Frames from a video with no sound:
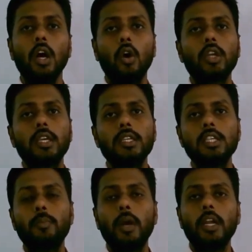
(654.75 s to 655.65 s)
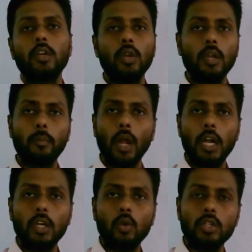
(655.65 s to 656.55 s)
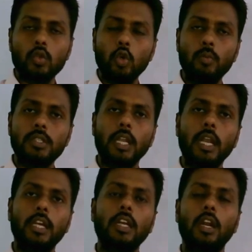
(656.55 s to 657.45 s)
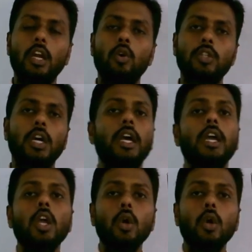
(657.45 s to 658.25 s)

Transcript: और किसी पर्टिकुलर प्लांट को जिसको हमें सेलेक्ट करना होता है